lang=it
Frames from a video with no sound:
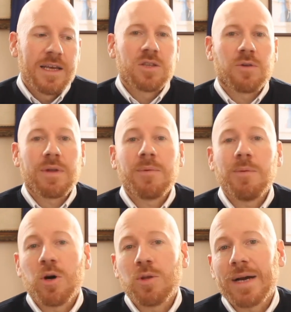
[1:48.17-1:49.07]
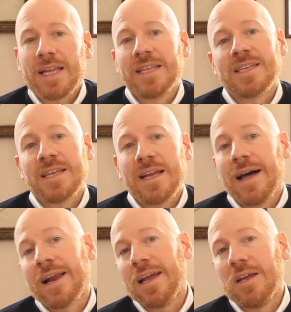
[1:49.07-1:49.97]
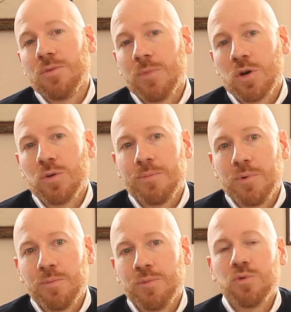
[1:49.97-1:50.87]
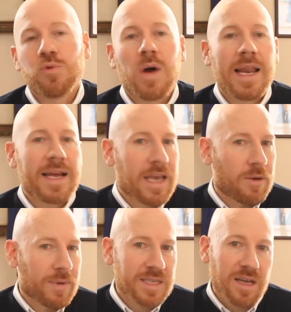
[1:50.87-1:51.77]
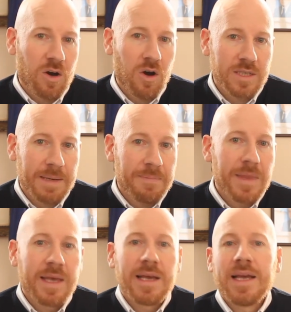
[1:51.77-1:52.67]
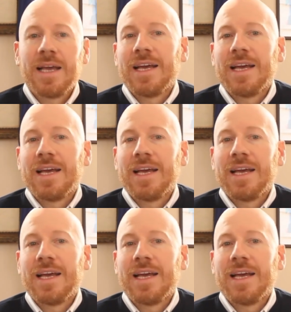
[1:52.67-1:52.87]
troveremo il modo magari di segnalare in un modo più puntuale anche questa cosa.